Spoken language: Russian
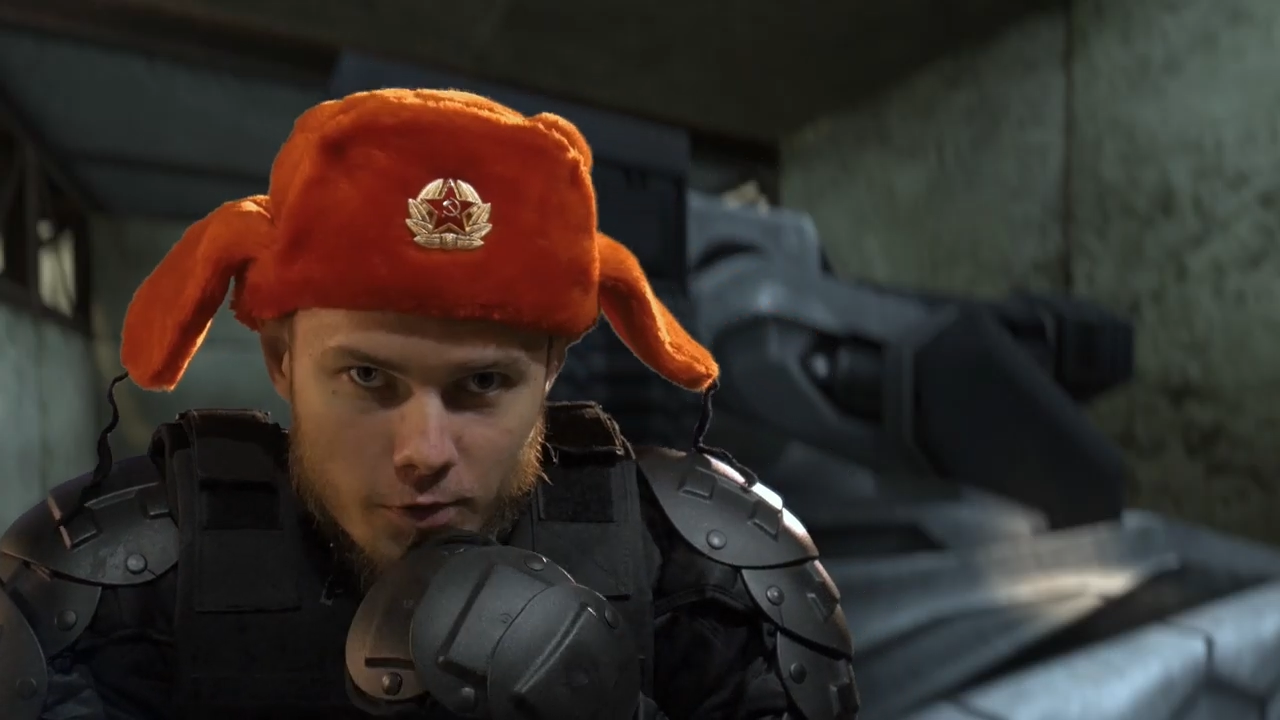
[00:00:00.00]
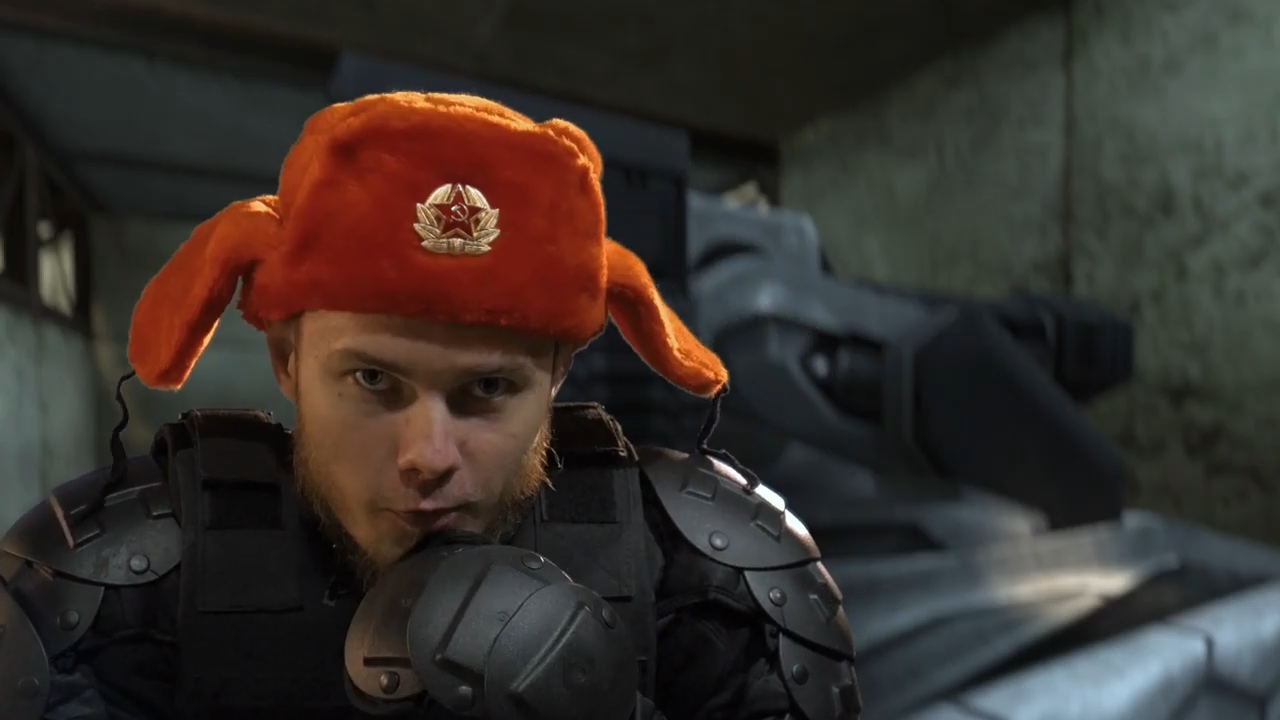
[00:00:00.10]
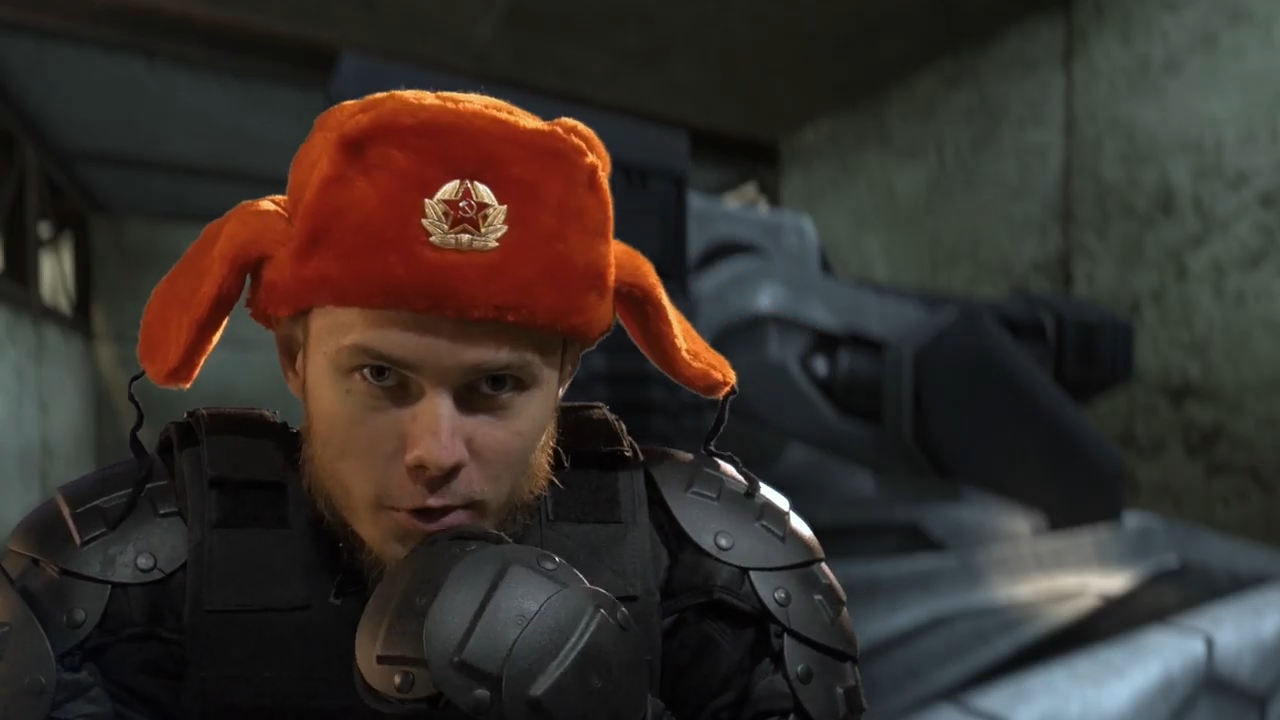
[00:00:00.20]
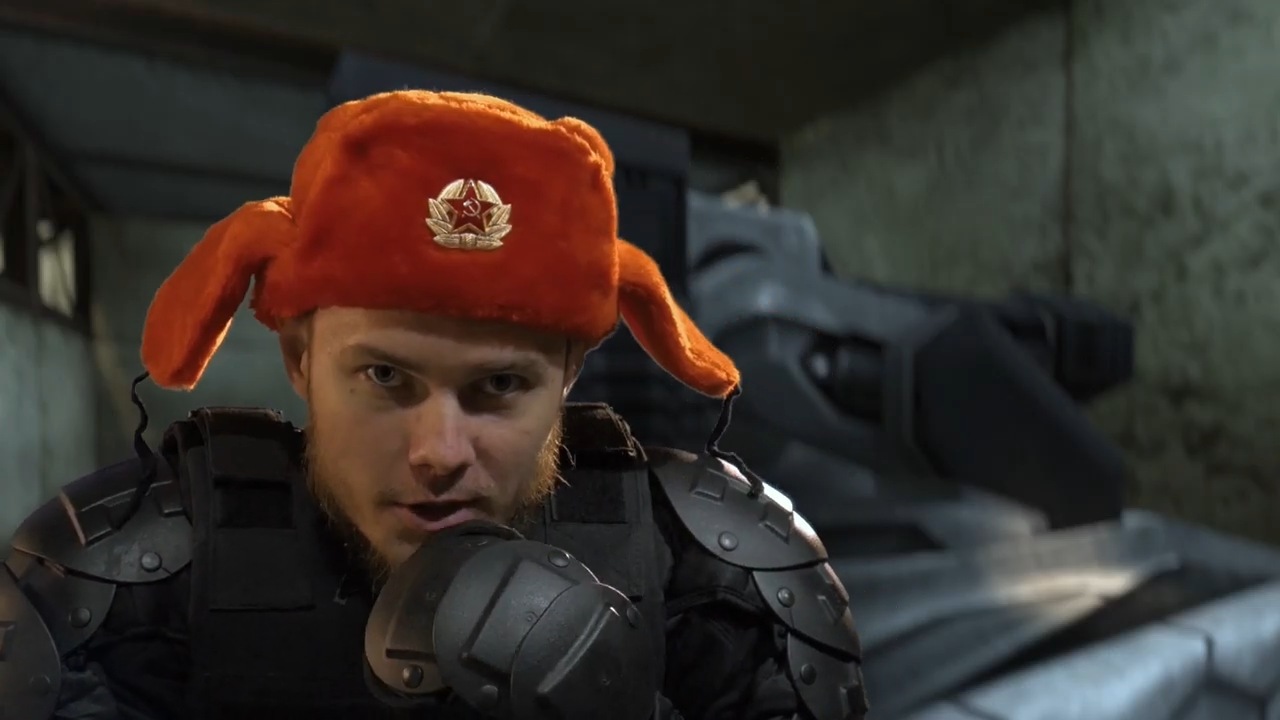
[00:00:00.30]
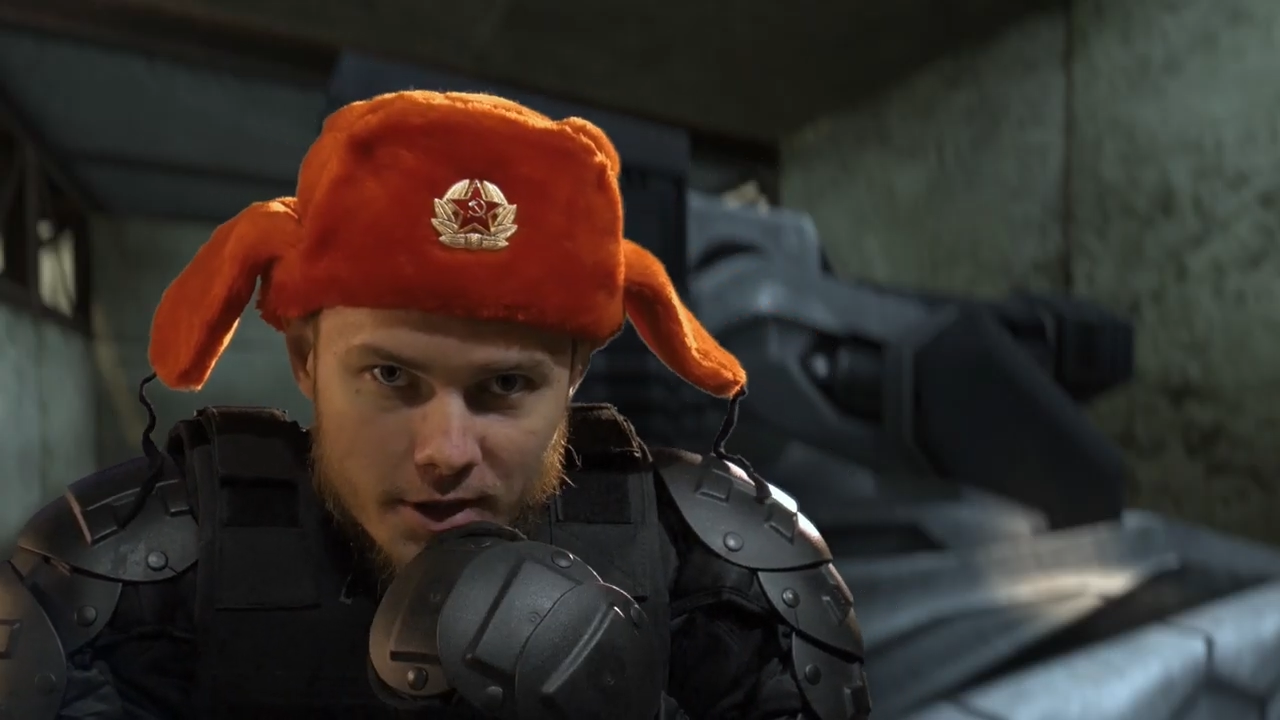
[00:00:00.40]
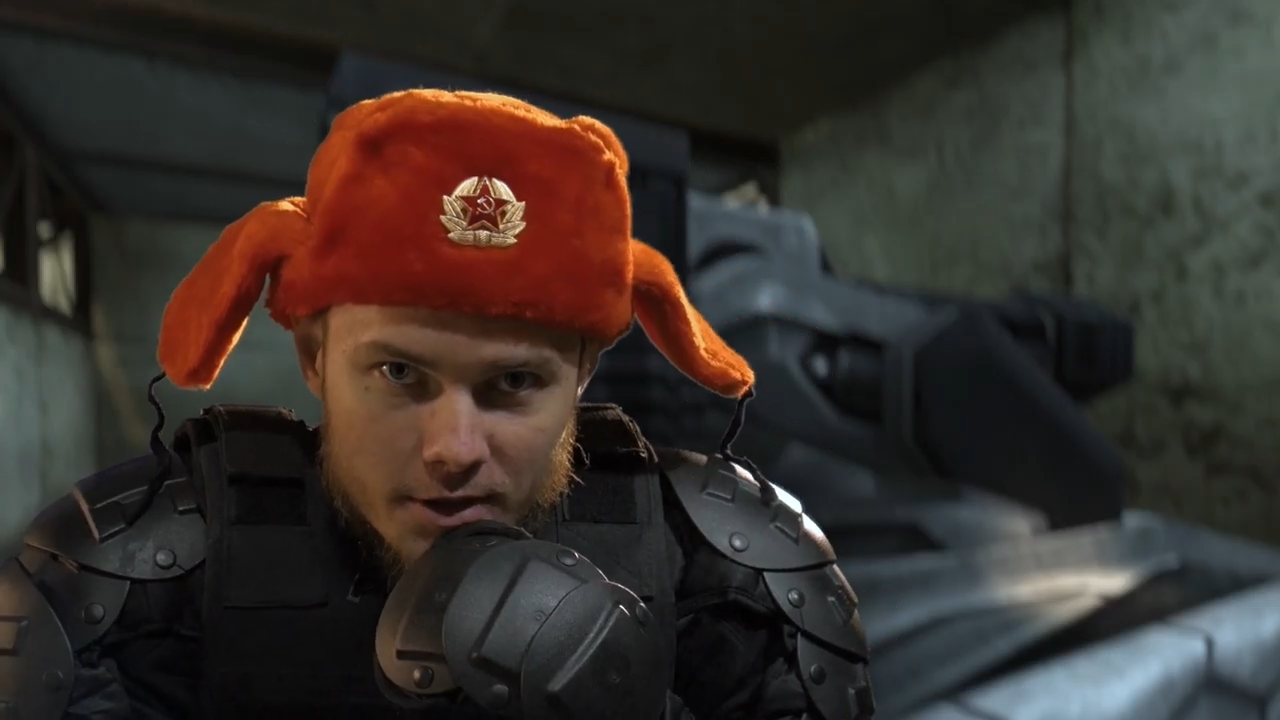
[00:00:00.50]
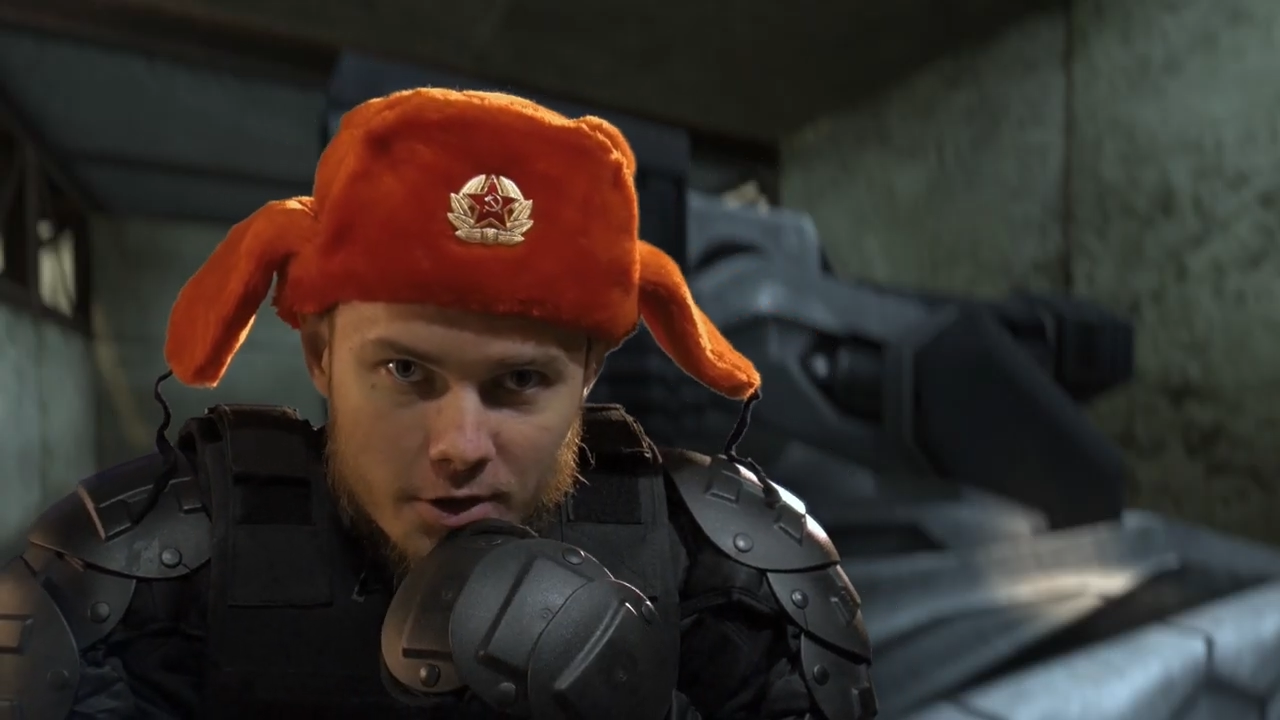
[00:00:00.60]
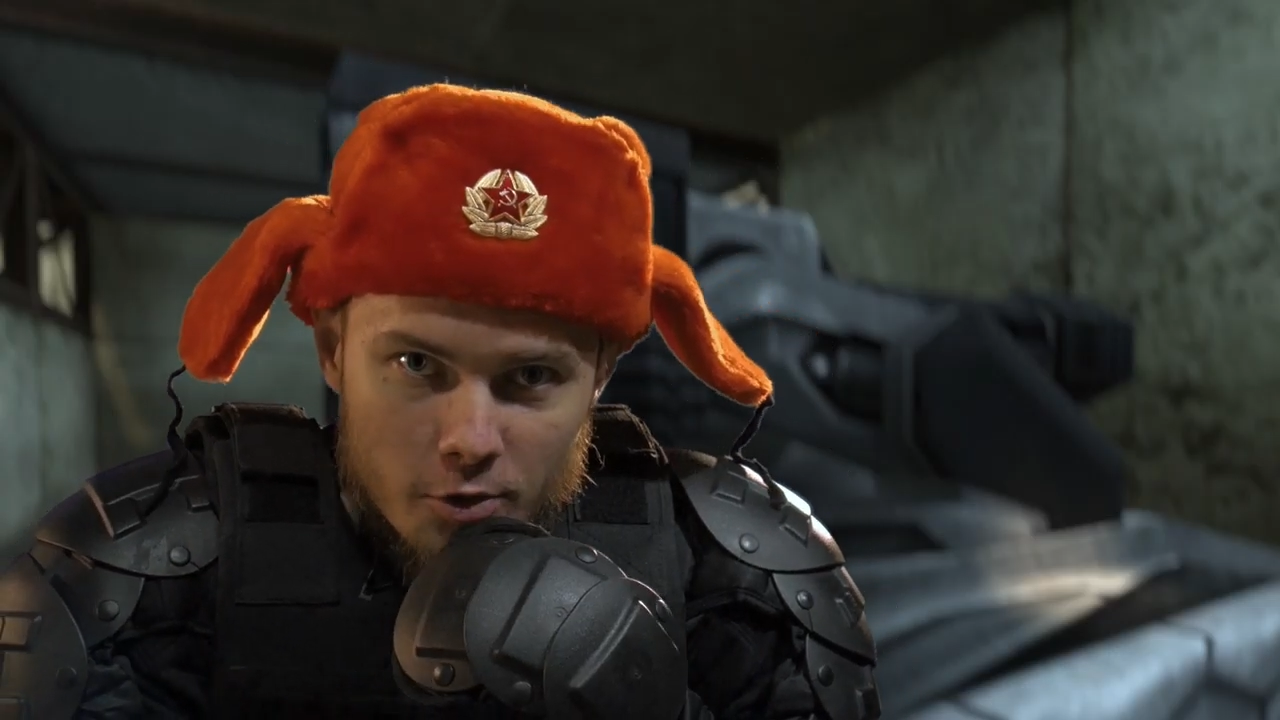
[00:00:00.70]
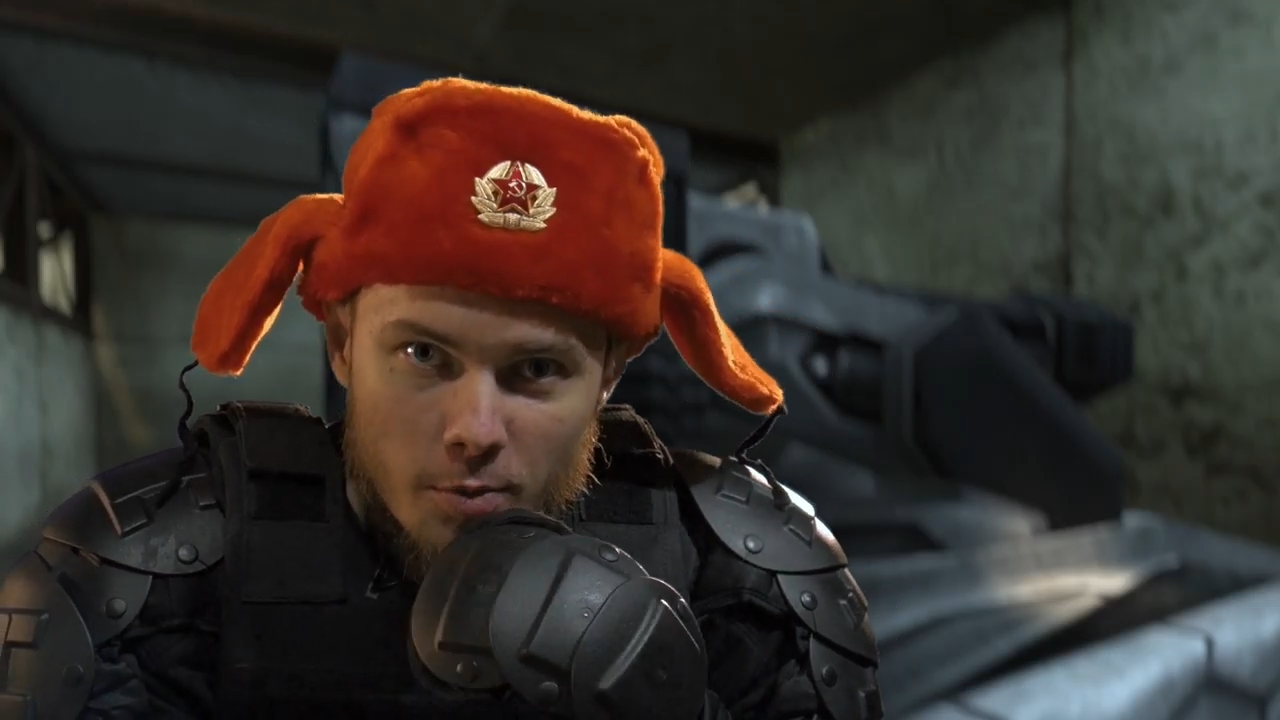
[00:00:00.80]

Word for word: тот возраст,